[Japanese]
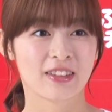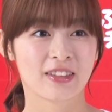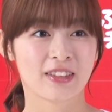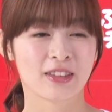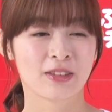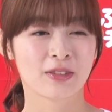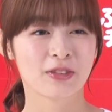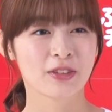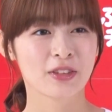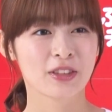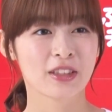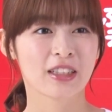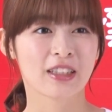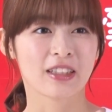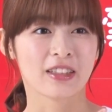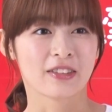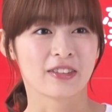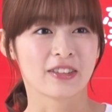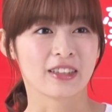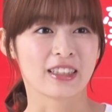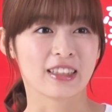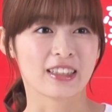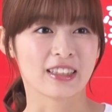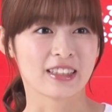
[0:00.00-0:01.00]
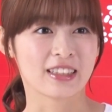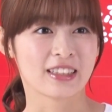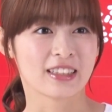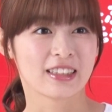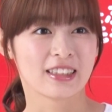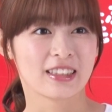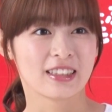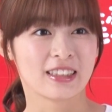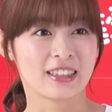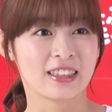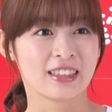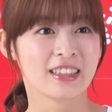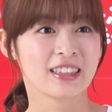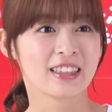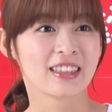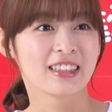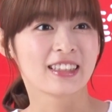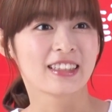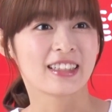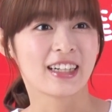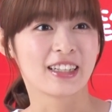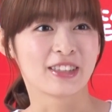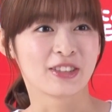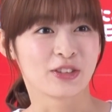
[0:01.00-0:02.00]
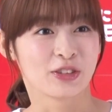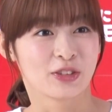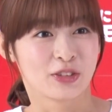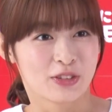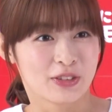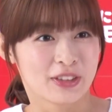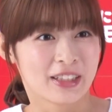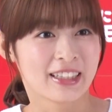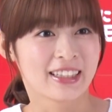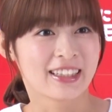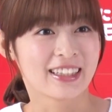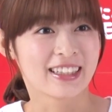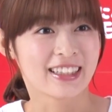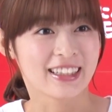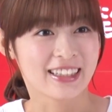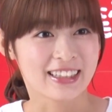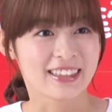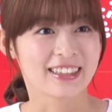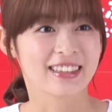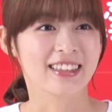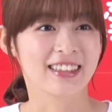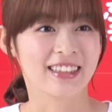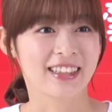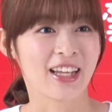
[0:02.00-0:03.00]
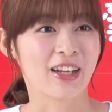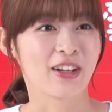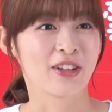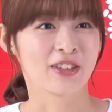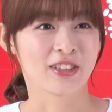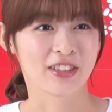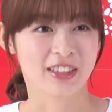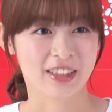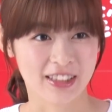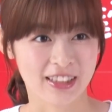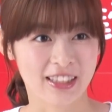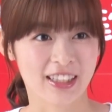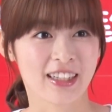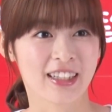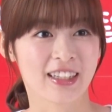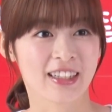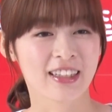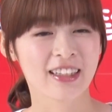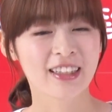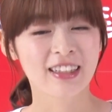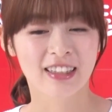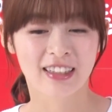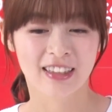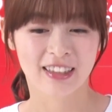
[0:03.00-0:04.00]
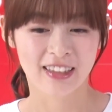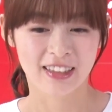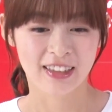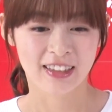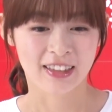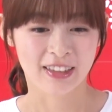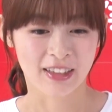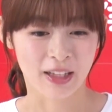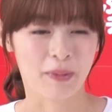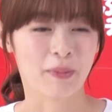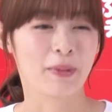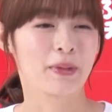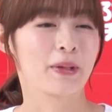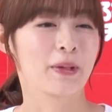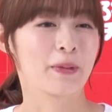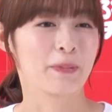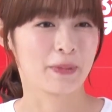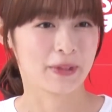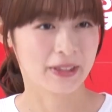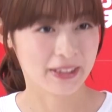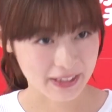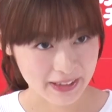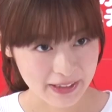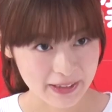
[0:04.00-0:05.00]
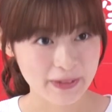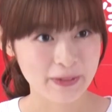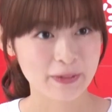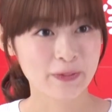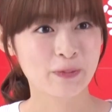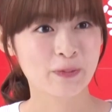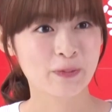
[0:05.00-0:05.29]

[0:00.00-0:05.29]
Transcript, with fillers: 自分の中ではなんか新感触的な感じで楽しんで食べてます。